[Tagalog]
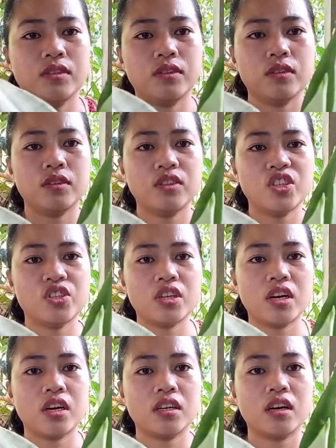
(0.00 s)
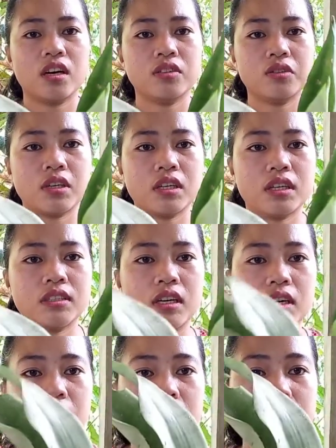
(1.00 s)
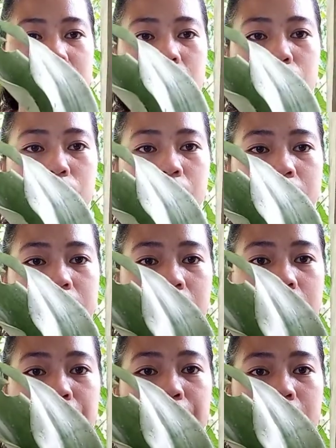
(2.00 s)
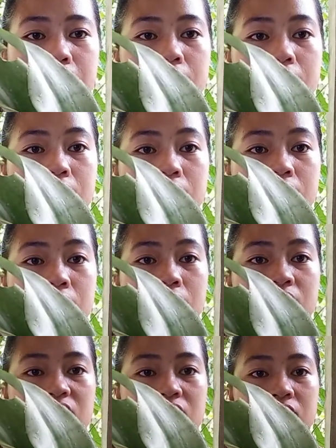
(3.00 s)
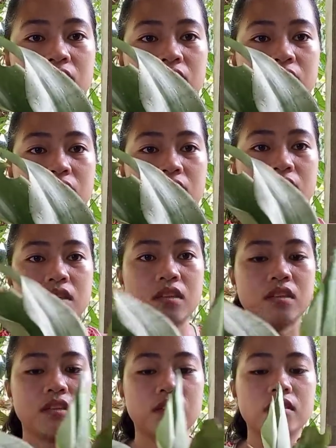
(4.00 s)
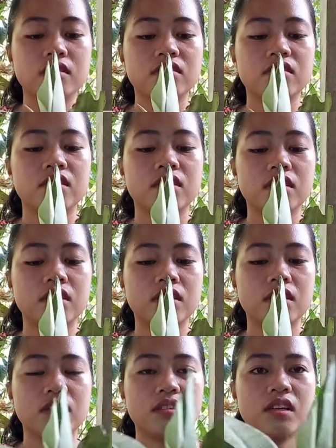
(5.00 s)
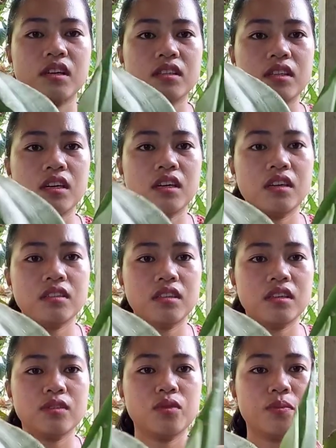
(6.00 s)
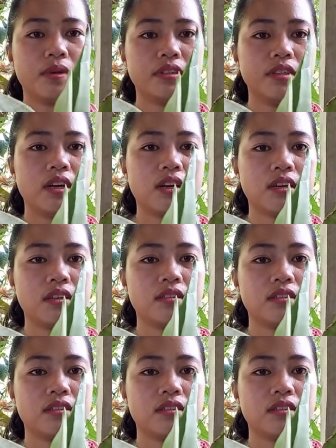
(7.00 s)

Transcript: So, hindi siya gano'ng kaganda guys, katulad ng iba. Kasi, ang tagal talaga niyang gumanda eh.